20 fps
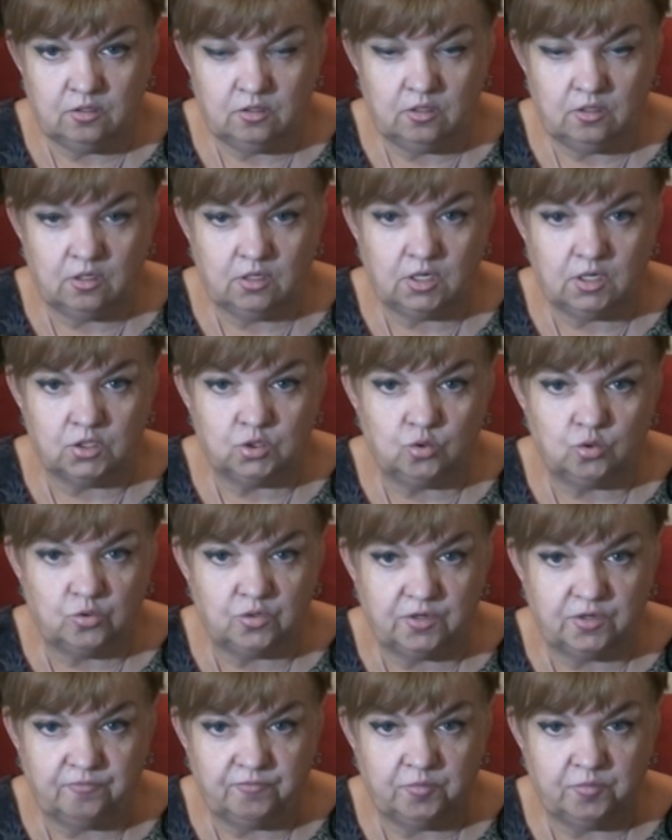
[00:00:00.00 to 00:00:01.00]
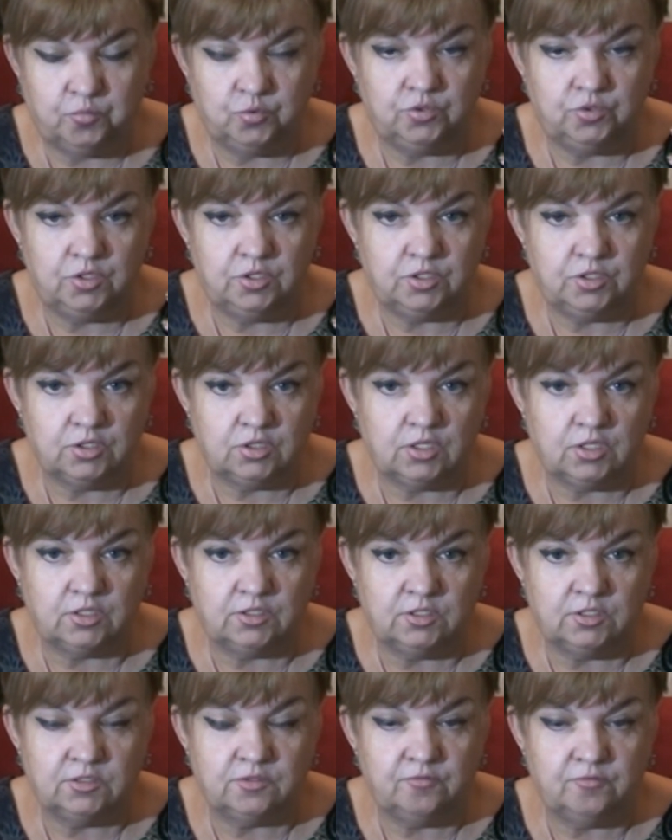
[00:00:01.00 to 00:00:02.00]
в которых вы будете
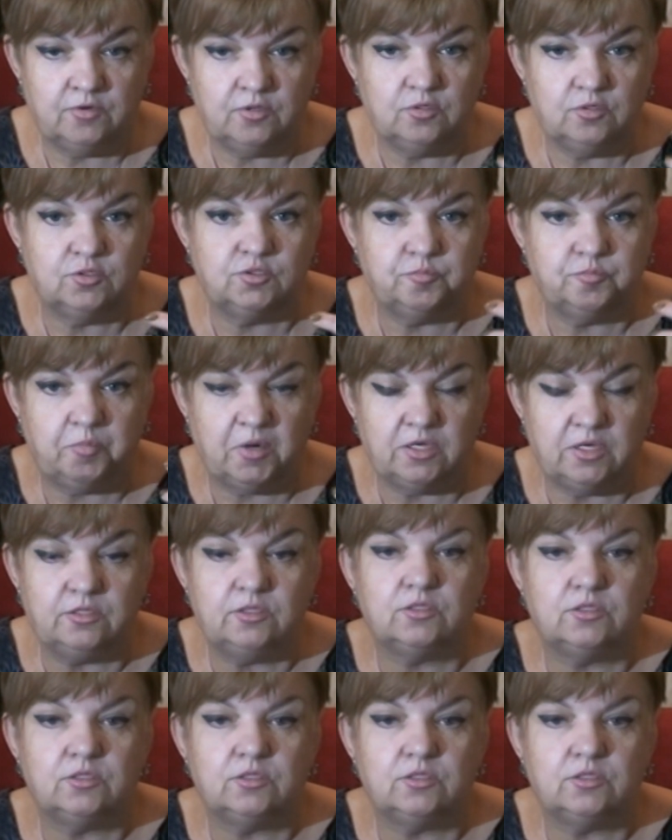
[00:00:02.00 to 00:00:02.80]
так называть спать,